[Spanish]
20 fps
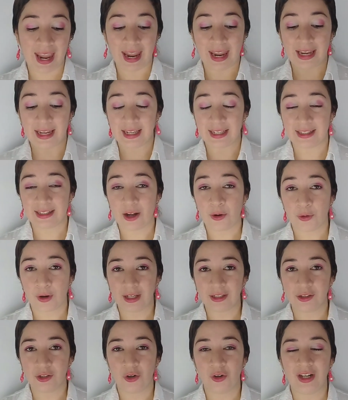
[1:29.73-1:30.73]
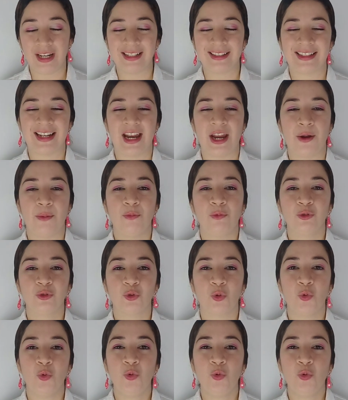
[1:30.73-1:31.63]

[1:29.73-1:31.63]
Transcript: En esta ocasión les traemos